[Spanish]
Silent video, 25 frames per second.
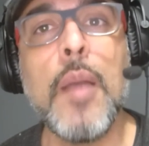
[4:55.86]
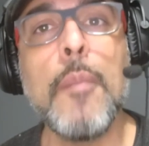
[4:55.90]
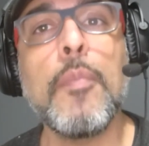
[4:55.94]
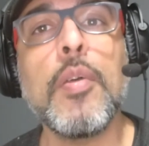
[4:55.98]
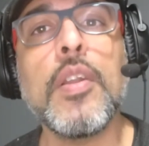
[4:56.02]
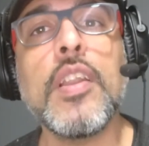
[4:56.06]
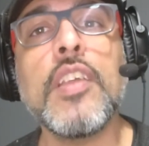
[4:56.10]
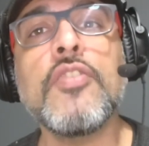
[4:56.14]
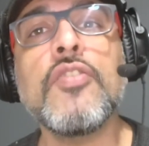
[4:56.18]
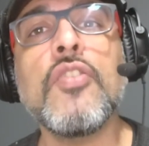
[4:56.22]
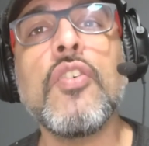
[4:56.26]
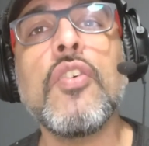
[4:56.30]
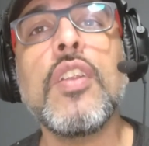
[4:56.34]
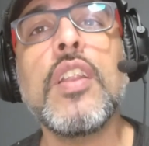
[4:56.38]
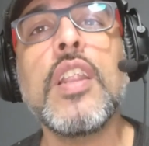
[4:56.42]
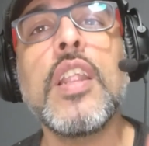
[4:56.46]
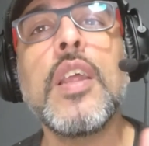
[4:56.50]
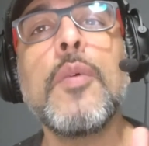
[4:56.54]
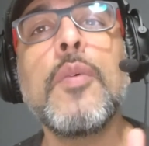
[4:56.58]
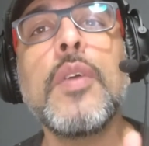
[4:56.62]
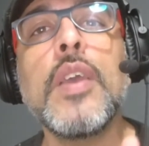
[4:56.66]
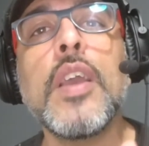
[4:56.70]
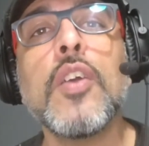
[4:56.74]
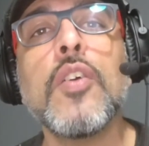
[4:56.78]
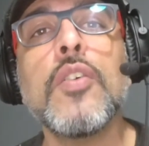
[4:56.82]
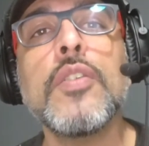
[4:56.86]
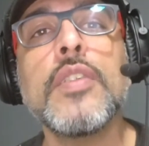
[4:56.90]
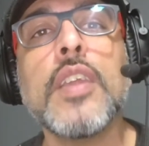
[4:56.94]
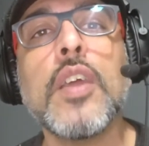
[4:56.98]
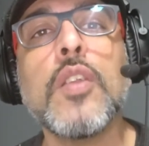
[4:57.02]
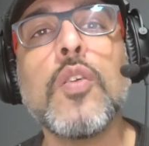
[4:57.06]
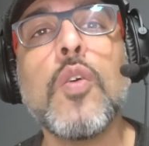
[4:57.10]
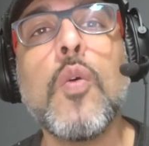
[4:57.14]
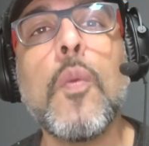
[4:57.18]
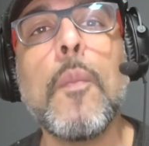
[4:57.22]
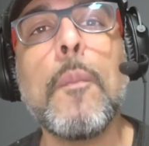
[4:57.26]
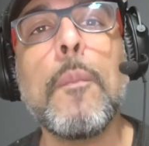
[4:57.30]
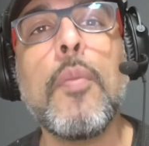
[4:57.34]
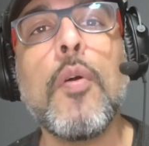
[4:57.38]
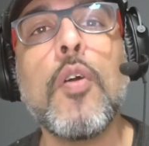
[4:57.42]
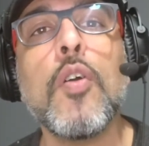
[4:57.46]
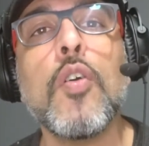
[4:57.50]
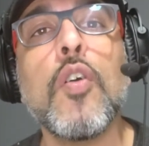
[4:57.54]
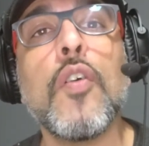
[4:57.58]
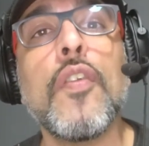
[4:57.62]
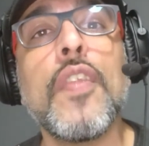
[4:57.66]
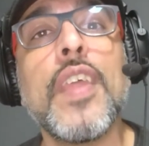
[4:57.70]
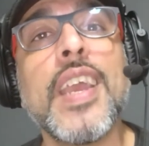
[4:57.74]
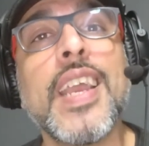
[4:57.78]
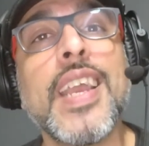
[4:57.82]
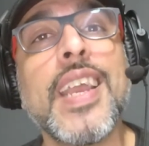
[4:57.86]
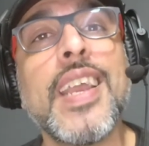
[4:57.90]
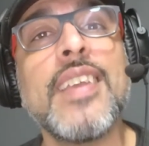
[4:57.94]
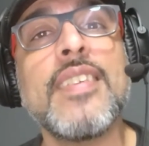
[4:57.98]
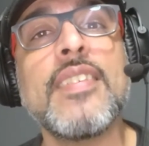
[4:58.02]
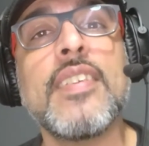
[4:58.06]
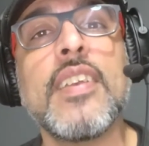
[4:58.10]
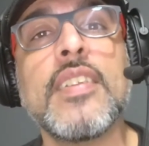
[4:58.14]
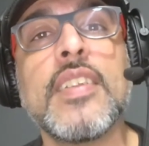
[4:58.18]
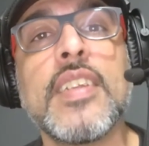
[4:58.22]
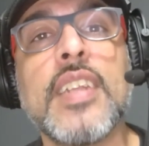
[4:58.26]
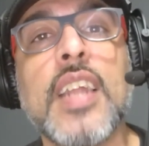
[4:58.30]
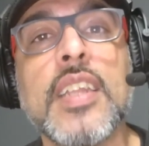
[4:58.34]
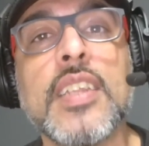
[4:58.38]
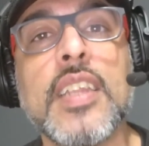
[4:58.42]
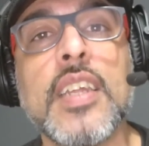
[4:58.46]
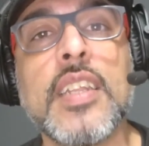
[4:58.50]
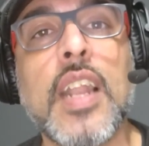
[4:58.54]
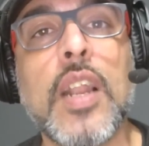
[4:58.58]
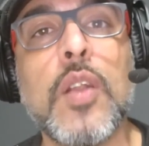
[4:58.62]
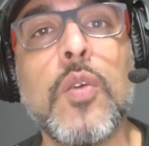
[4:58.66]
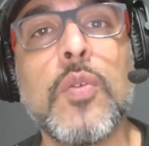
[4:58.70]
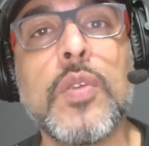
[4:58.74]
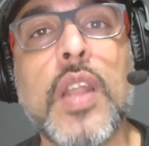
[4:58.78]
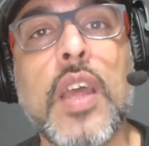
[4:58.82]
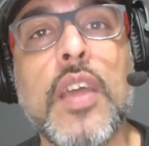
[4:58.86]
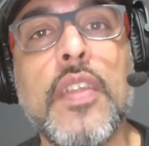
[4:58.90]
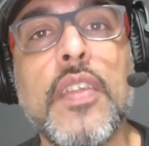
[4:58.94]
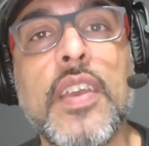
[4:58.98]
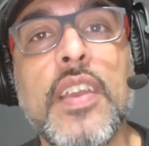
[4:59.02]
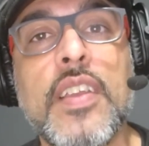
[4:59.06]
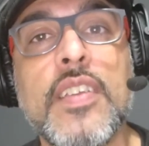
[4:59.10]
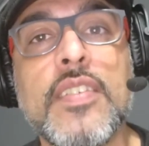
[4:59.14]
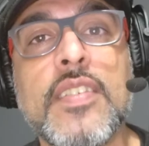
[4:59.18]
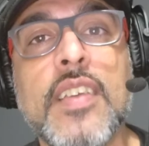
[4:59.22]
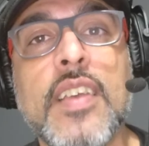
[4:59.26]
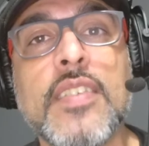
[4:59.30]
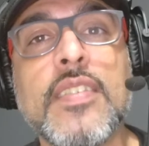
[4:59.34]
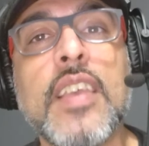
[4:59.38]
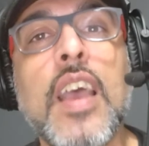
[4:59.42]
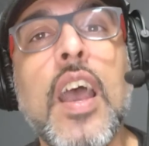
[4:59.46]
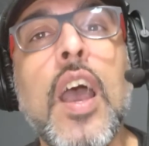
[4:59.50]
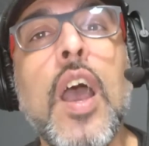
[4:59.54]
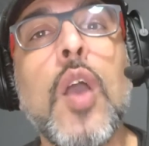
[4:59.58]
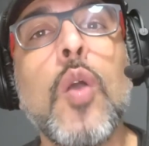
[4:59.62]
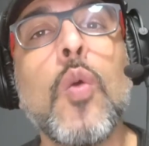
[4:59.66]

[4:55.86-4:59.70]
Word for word: Por eso les voy a contar un poco de qué se tratan algunas de ellas,